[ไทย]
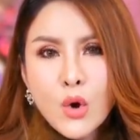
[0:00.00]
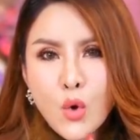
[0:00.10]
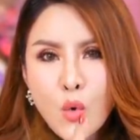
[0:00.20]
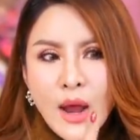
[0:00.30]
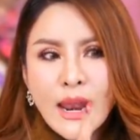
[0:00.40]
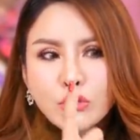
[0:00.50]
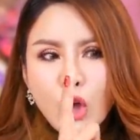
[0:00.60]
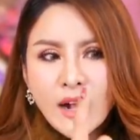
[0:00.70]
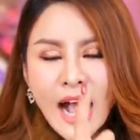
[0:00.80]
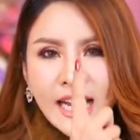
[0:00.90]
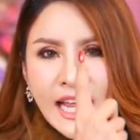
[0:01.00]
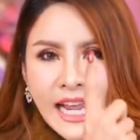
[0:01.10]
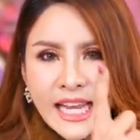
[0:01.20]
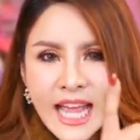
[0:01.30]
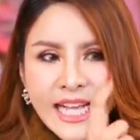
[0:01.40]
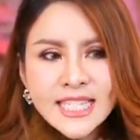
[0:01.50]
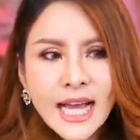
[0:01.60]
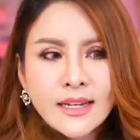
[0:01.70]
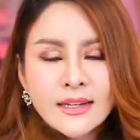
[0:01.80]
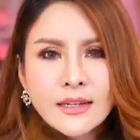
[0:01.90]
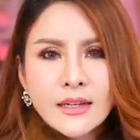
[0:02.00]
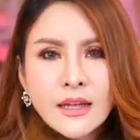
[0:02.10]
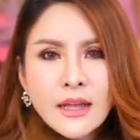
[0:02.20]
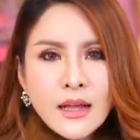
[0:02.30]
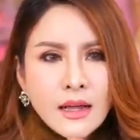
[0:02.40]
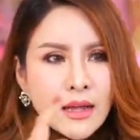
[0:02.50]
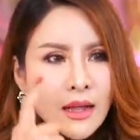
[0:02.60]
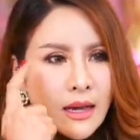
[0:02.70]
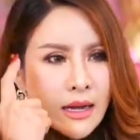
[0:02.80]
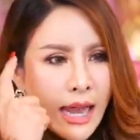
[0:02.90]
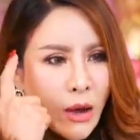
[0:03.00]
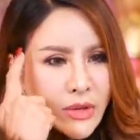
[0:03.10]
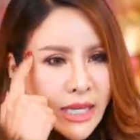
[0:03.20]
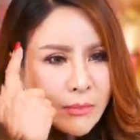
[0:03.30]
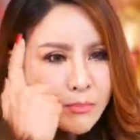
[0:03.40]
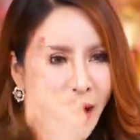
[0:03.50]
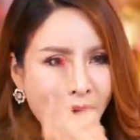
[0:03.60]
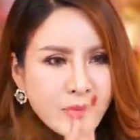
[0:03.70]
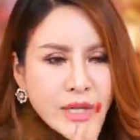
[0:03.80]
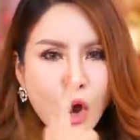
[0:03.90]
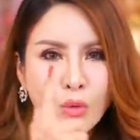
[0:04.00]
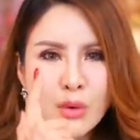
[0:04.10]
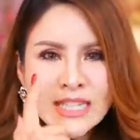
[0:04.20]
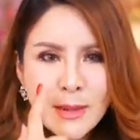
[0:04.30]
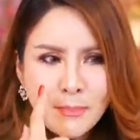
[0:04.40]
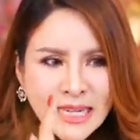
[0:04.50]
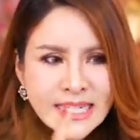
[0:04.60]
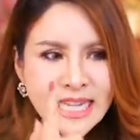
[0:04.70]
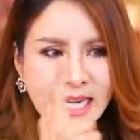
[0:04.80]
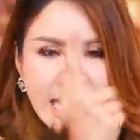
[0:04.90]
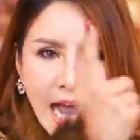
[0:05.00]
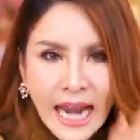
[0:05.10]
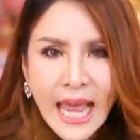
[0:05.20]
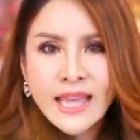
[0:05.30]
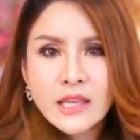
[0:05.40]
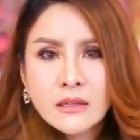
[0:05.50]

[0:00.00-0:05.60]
รู้ว่าเราต้องการอะไรแน่ชัดแล้วคิดภาพไว้ก่อนว่าจะไปเจออะไร